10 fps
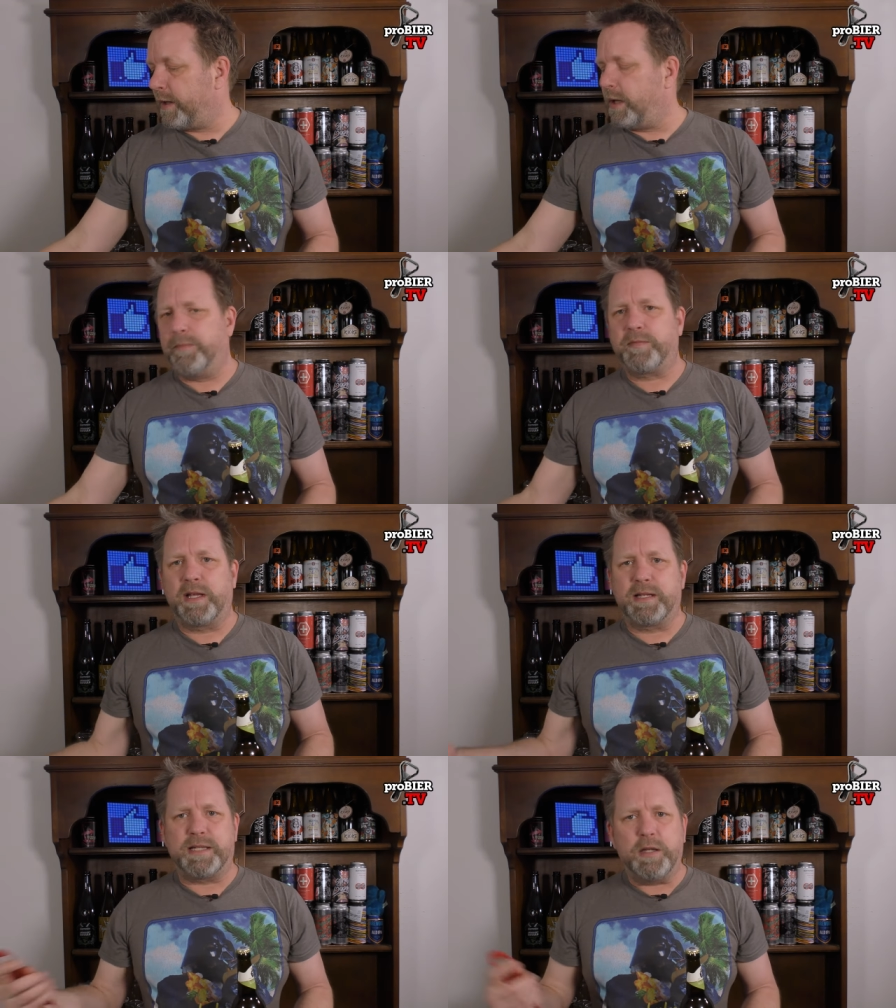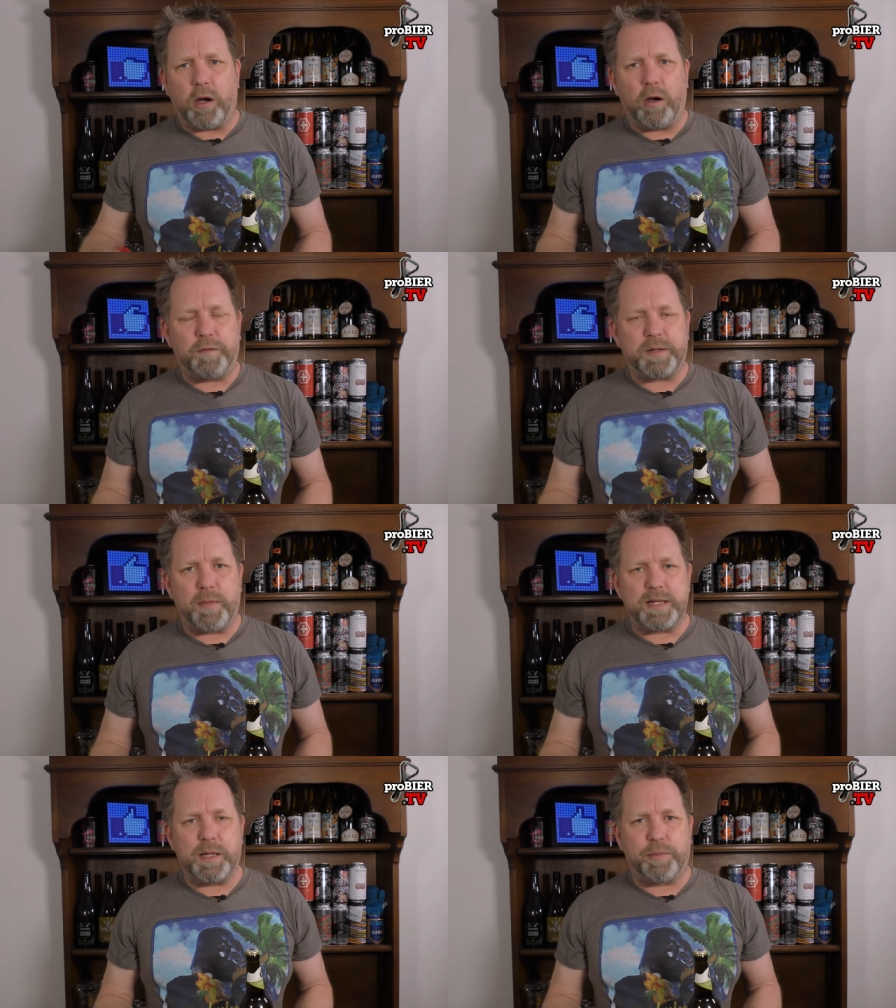Ähm, es sind doch auch auf dem
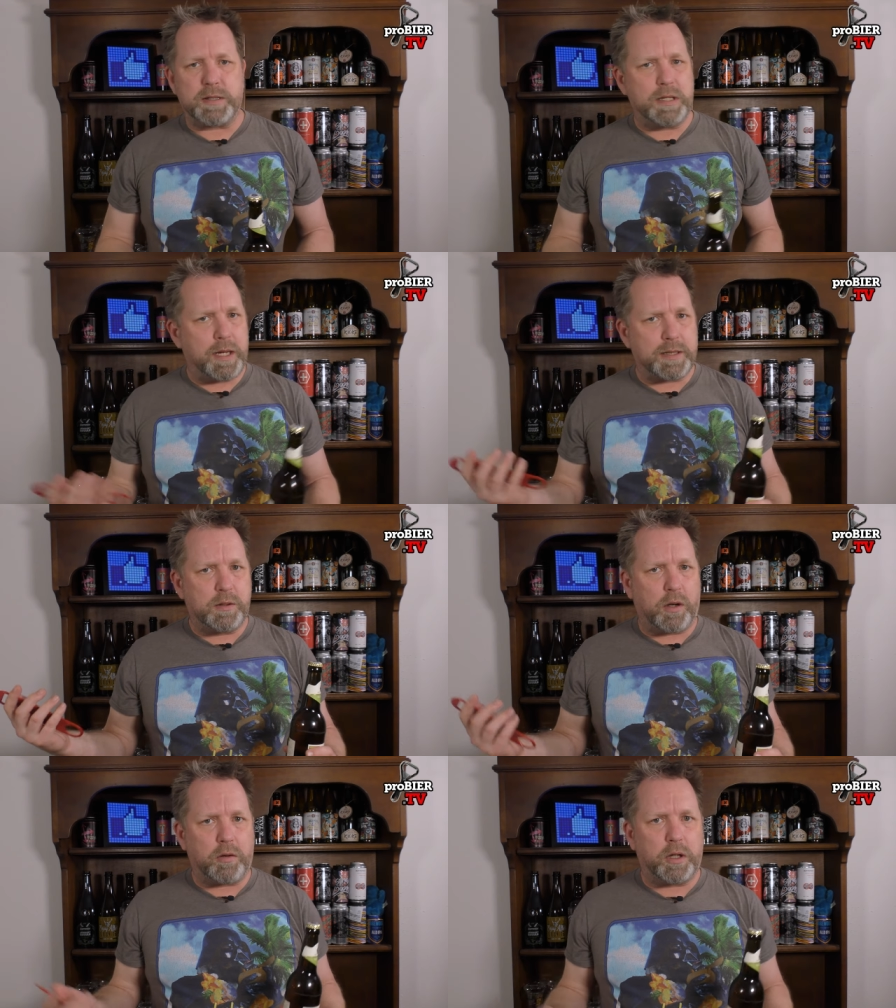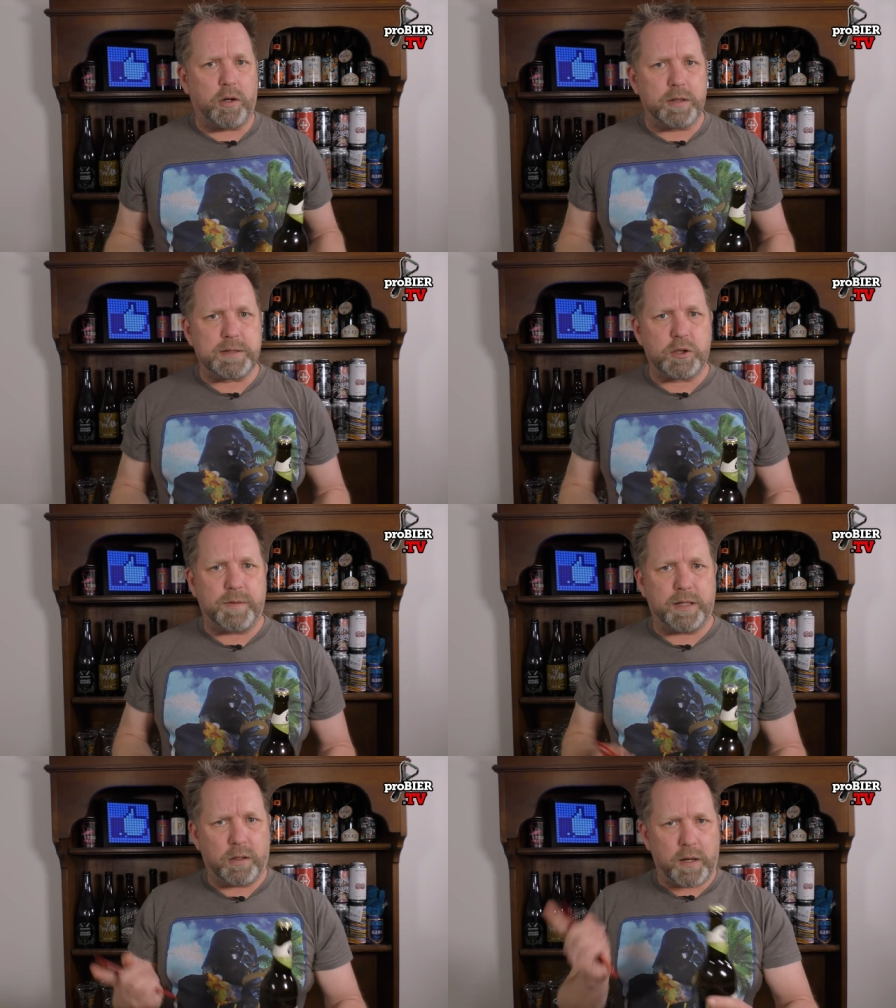Meißner Porzellan, das sind doch auch gekreuzte
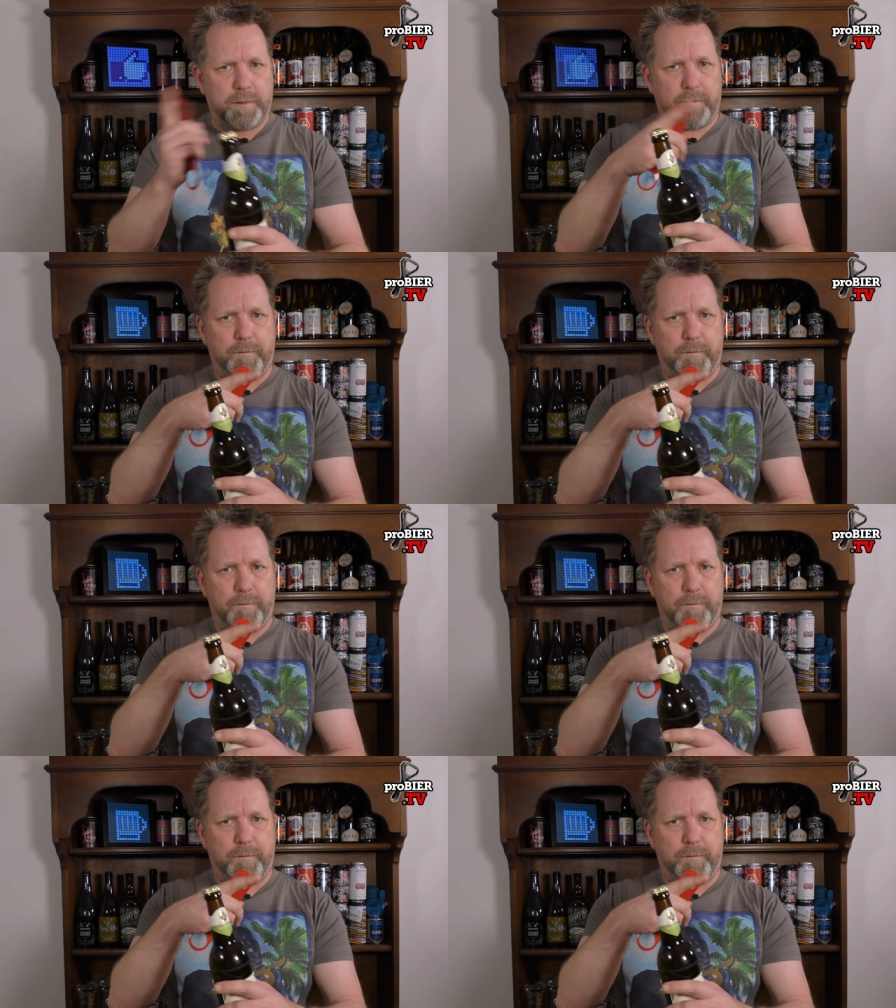Schwerter, oder?